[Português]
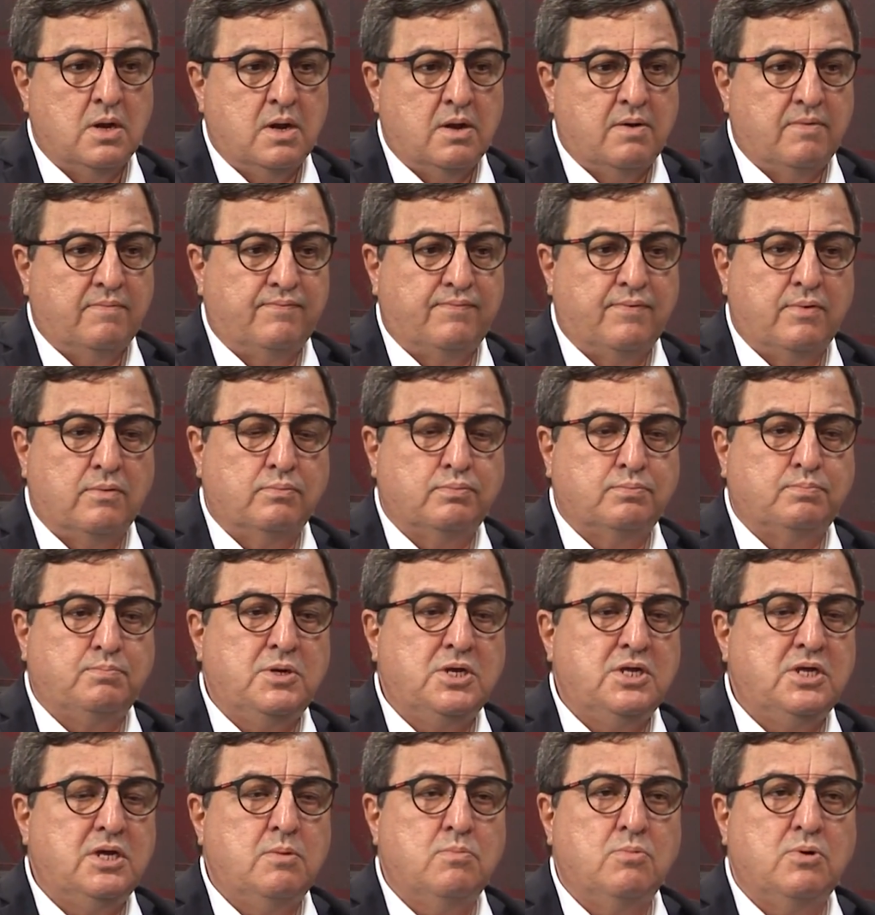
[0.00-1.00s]
vão
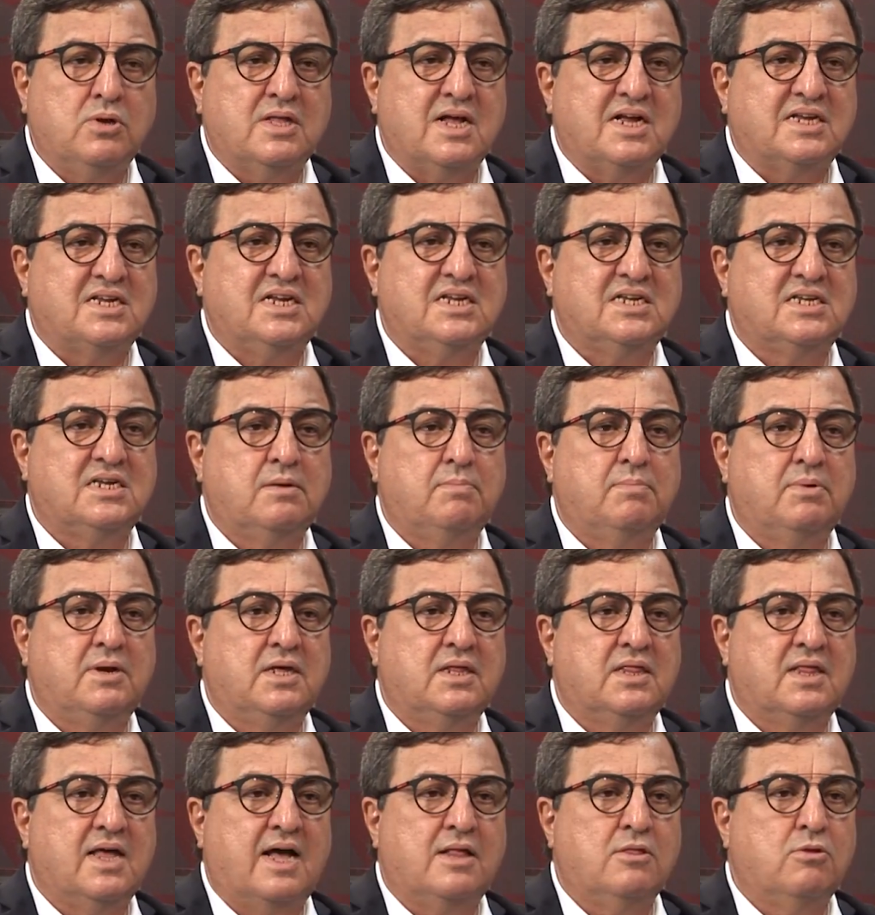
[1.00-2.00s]
medir muito a
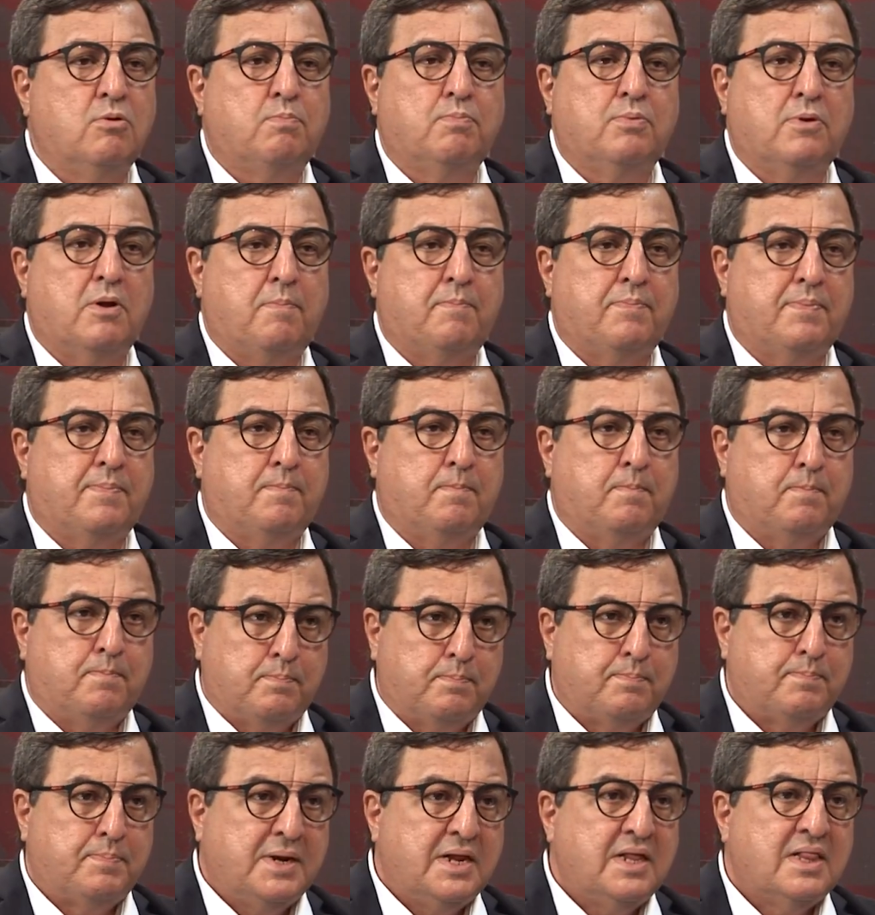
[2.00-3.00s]
sensibilidade do próprio
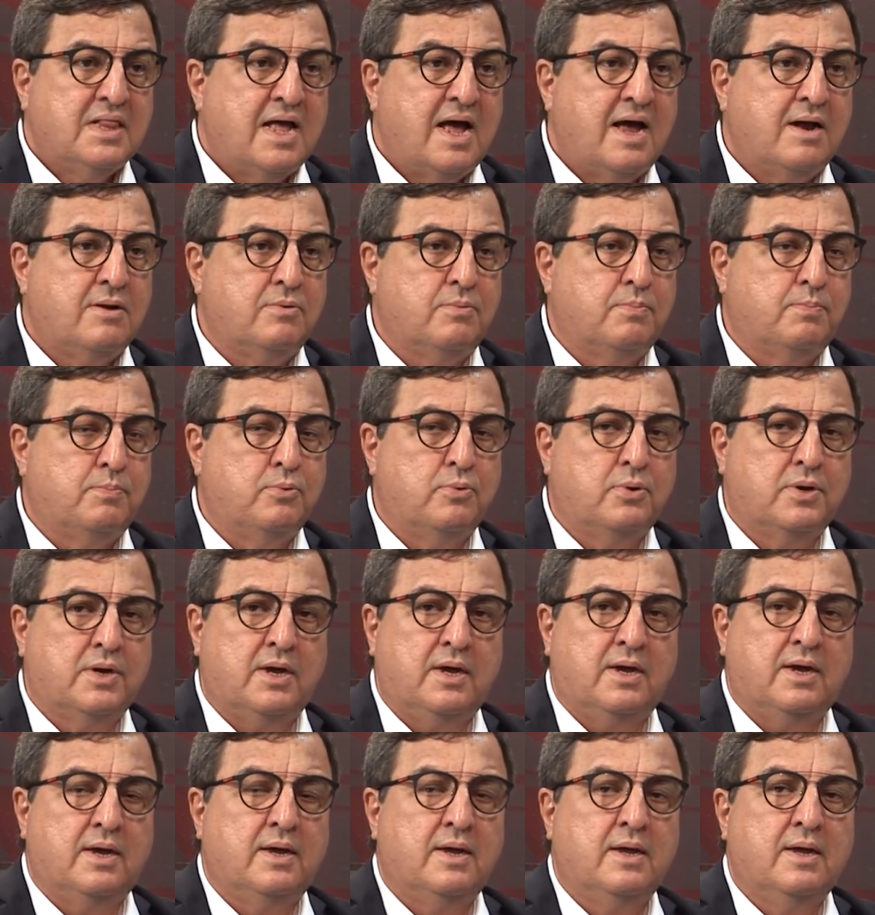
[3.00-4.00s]
plenário,
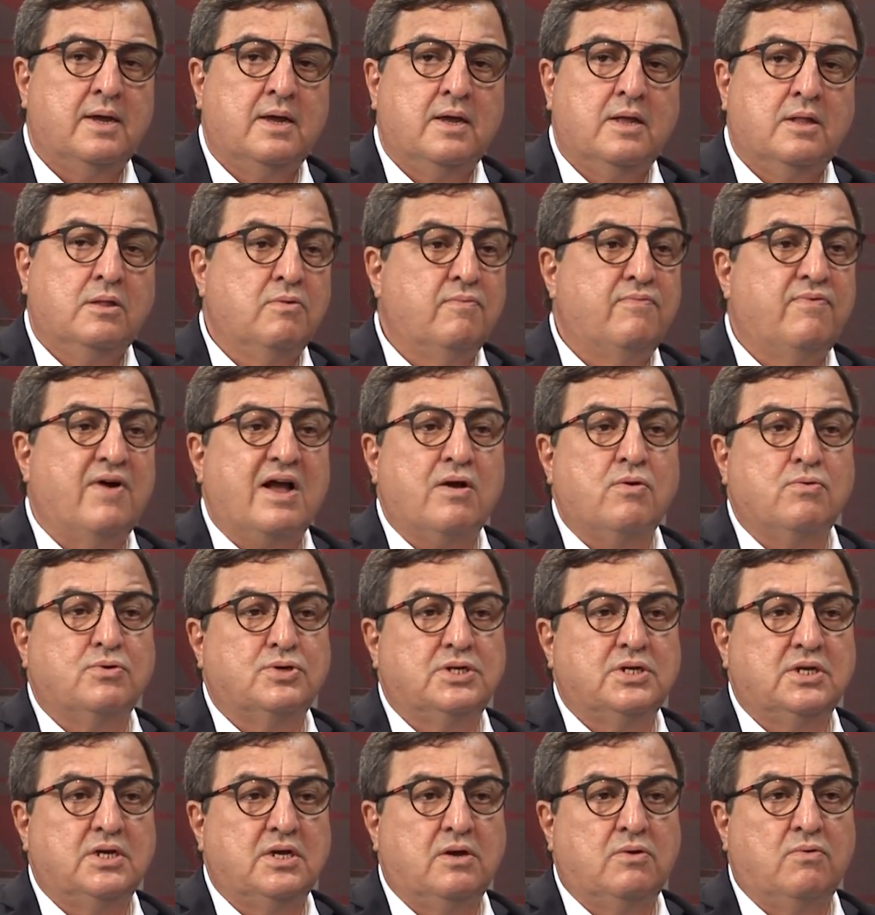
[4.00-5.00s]
porque não vai
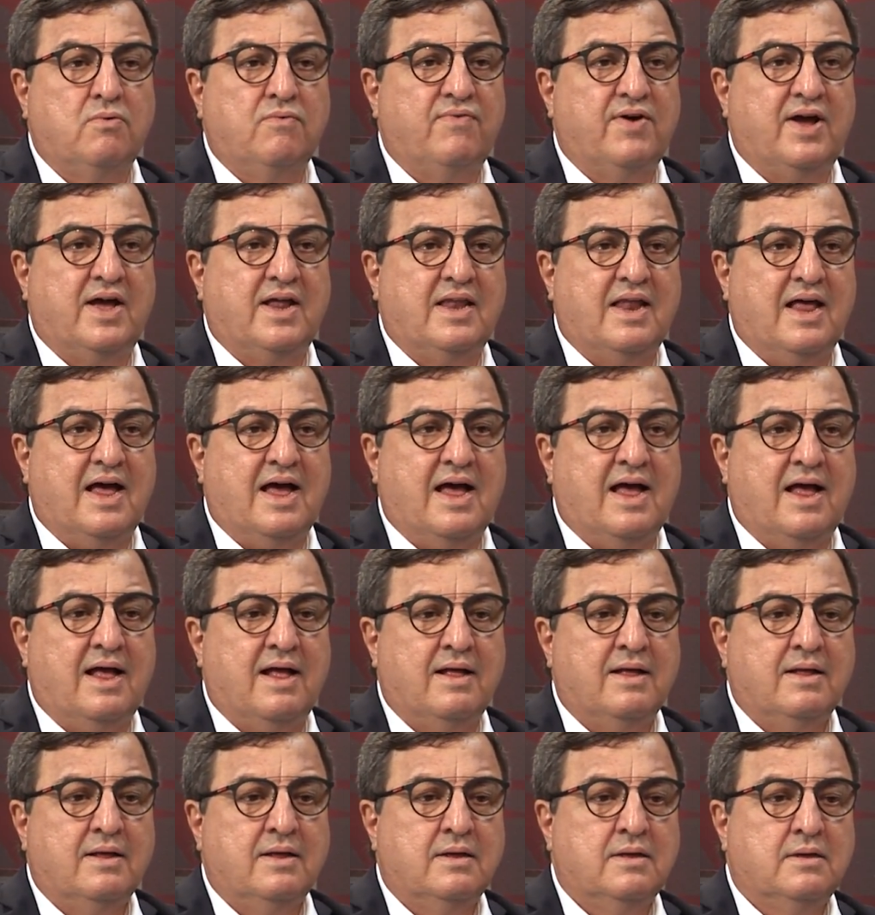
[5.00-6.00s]
conseguir
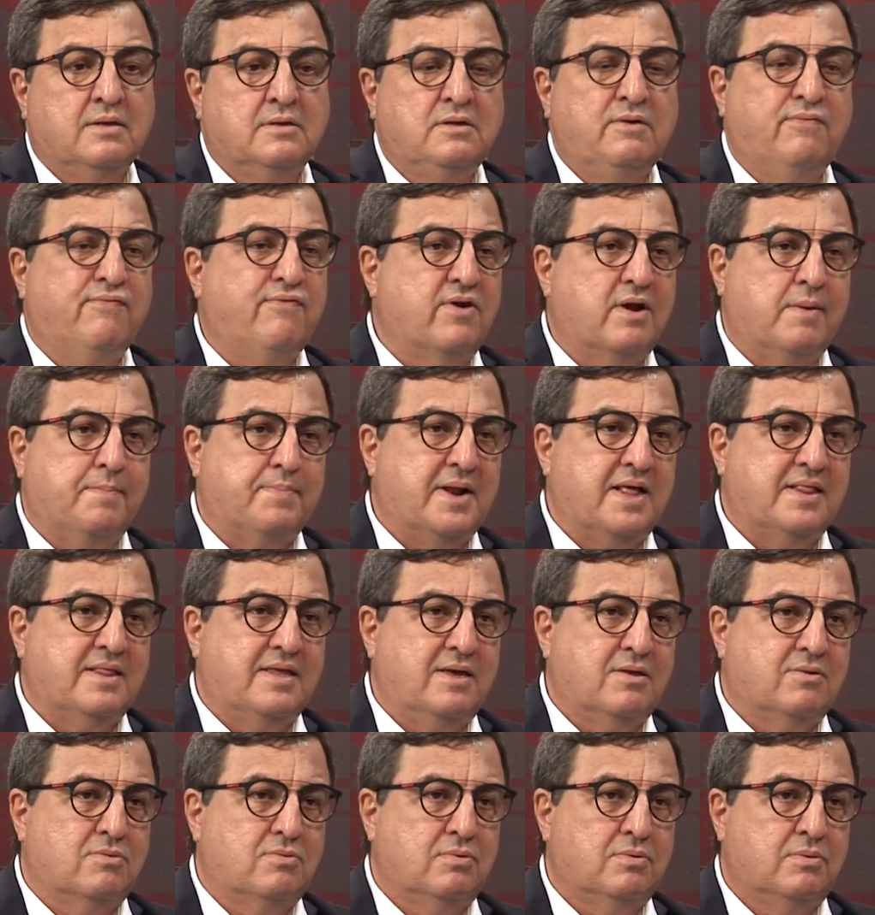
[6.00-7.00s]
governar de fora para
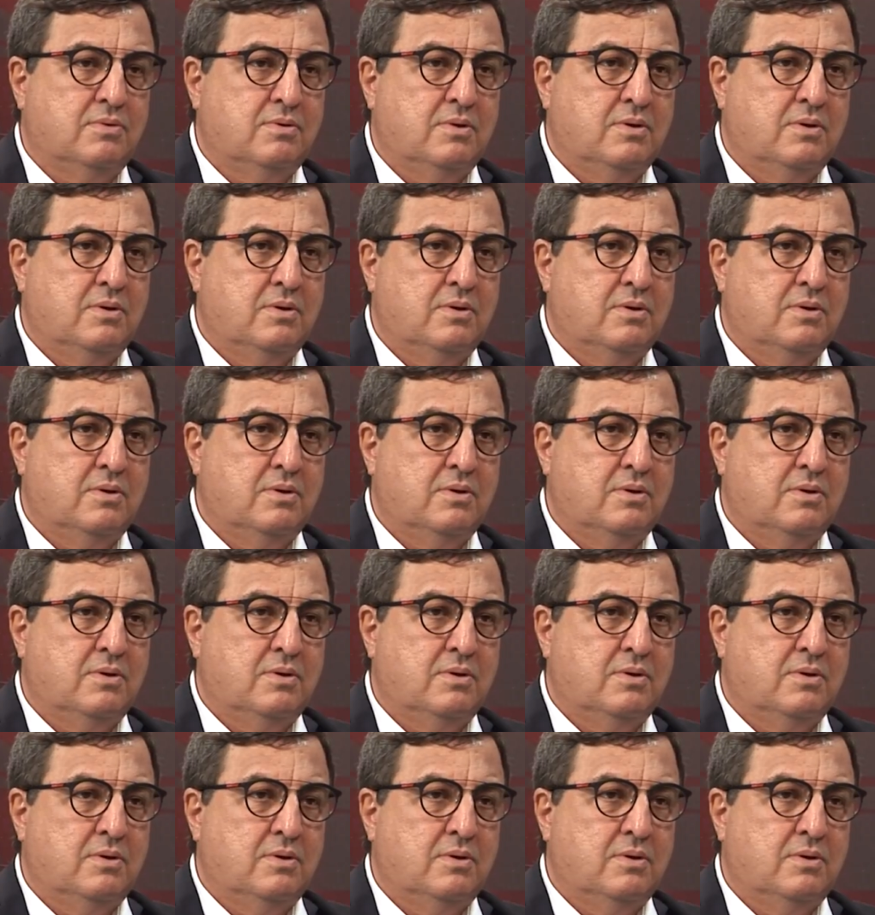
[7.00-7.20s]
dentro.